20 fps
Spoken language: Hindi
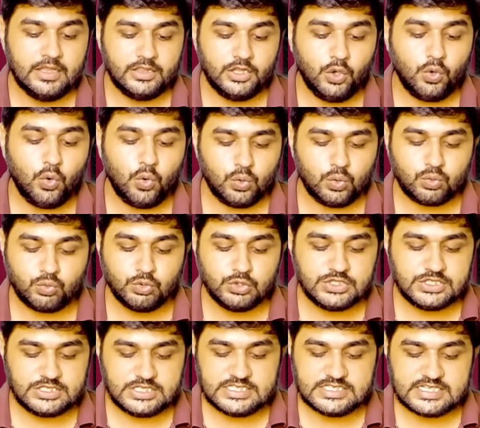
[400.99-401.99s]
देखो कुछ
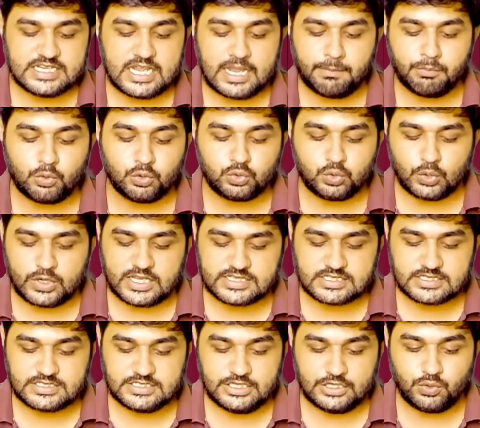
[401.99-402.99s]
चीज़ें आपको थोड़ा
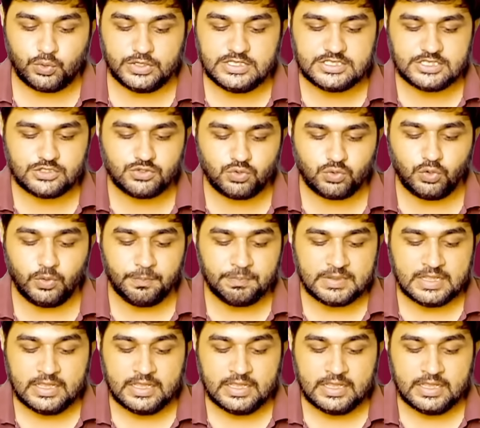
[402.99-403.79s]
सा सीखो इन चीज़ों को